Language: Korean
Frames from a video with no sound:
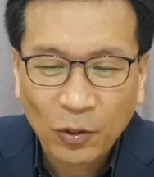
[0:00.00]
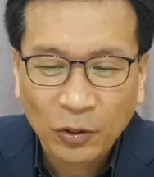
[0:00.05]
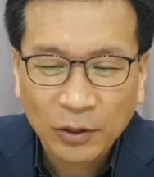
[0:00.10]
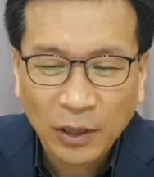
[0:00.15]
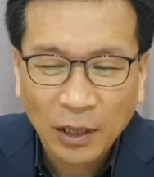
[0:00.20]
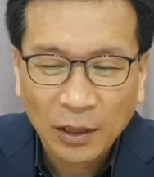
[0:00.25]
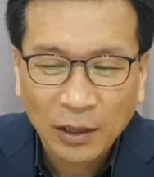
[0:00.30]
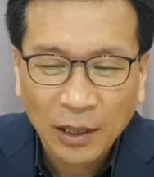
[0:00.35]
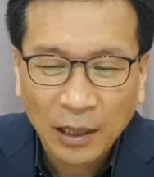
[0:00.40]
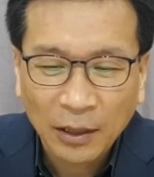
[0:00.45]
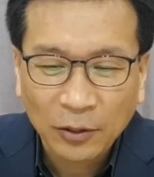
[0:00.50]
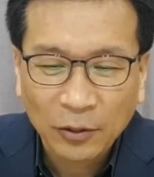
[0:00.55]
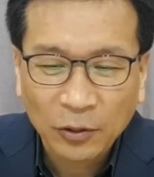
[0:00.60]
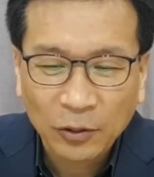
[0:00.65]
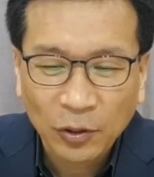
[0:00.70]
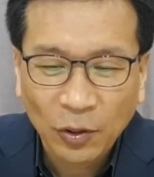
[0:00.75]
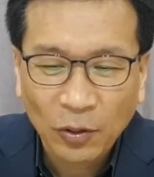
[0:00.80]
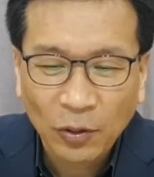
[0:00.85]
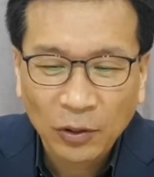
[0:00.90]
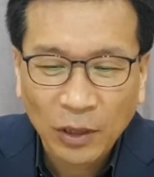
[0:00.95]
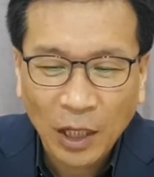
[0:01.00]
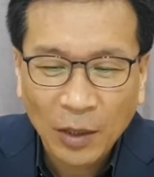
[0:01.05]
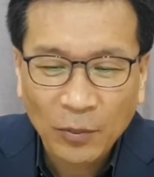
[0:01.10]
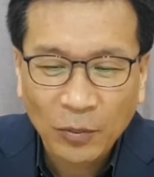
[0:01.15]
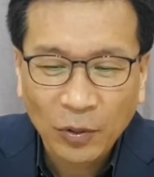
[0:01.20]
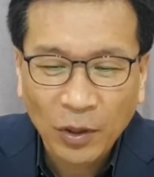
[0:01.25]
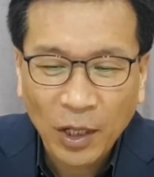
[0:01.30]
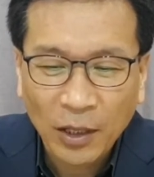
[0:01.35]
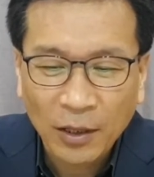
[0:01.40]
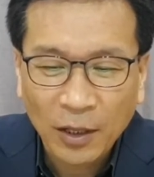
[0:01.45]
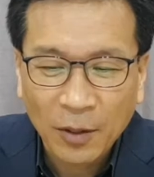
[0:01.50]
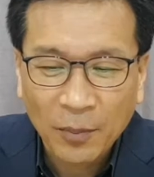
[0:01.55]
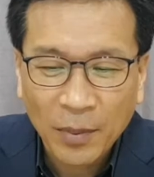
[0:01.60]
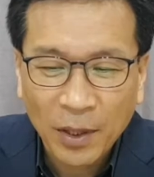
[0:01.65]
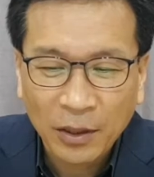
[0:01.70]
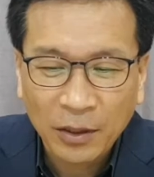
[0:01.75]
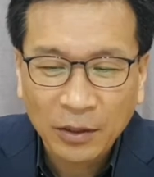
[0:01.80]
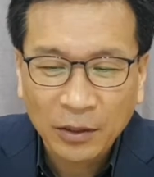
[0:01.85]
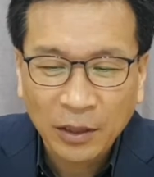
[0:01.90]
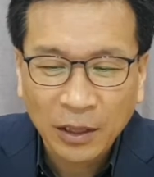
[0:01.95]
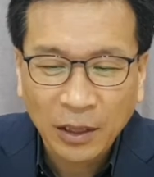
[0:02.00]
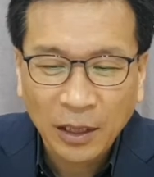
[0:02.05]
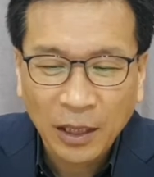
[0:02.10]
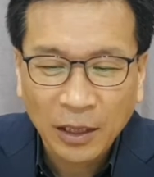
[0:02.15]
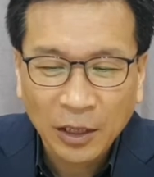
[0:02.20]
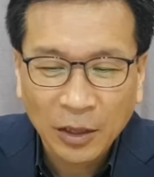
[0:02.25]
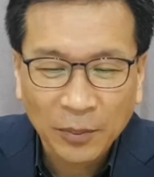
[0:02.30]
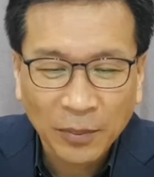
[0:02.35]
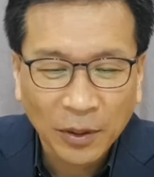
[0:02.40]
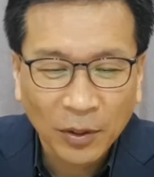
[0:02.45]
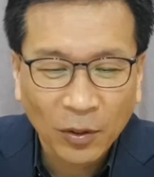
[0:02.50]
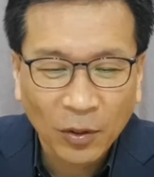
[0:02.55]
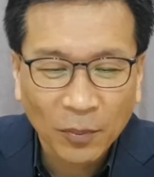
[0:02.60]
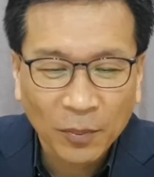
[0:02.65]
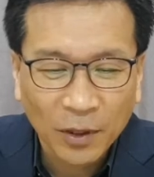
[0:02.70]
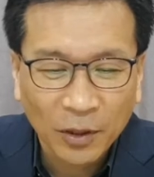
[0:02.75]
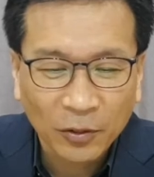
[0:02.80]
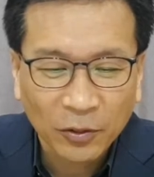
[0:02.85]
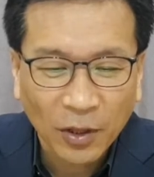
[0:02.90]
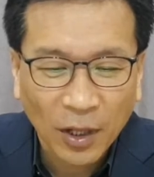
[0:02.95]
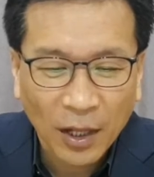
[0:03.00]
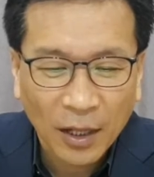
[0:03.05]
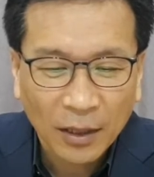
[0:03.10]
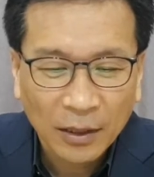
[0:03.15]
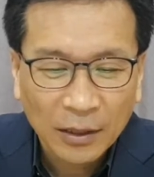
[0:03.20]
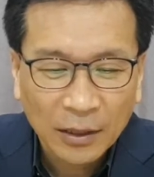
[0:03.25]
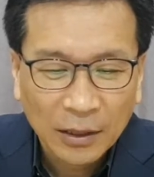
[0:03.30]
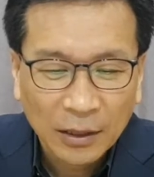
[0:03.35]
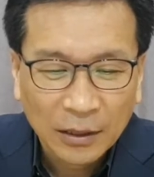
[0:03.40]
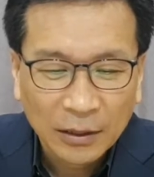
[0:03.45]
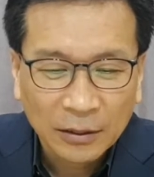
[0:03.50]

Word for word: 동산 각종 나무의 열매는 네가 임의로 먹되